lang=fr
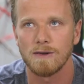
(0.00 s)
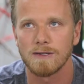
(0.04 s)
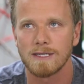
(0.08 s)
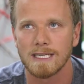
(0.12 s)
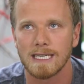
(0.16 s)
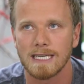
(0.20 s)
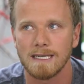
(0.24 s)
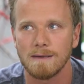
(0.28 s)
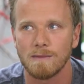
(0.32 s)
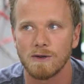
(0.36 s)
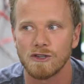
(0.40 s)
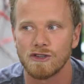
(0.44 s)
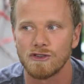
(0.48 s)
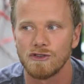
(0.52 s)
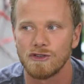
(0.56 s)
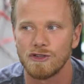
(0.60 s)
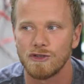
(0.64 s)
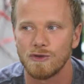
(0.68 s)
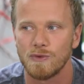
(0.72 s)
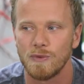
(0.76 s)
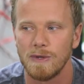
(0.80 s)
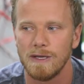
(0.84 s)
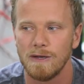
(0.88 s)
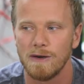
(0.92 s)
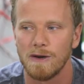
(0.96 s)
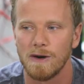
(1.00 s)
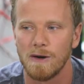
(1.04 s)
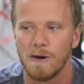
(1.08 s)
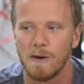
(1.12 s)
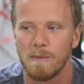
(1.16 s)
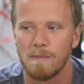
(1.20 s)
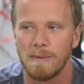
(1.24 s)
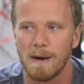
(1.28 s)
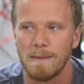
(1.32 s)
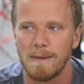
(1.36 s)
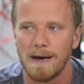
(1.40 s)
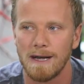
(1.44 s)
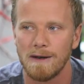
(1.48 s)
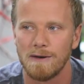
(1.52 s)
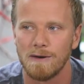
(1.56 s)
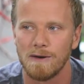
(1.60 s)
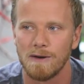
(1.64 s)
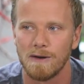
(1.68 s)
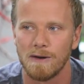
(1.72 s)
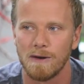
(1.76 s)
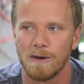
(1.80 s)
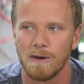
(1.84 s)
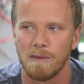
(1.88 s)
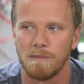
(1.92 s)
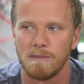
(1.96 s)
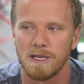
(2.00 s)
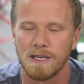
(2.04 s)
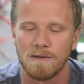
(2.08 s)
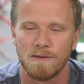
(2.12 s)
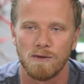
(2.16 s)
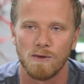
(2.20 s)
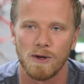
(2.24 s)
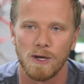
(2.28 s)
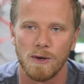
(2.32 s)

rentrée, moi je suis pas mal Big